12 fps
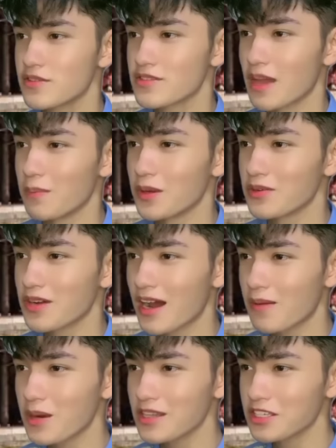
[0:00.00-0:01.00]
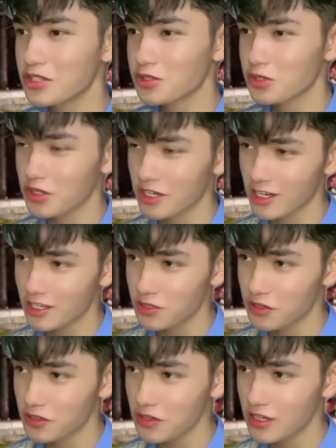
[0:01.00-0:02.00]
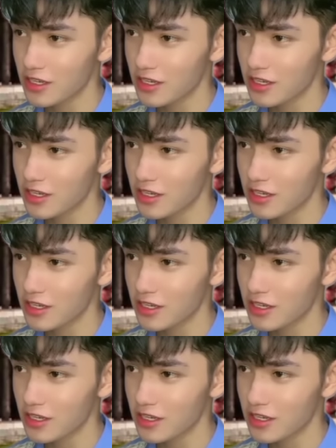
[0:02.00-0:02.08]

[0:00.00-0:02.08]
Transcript: Sabi ko na nga ba, hindi totoo yung relasyon nyo eh.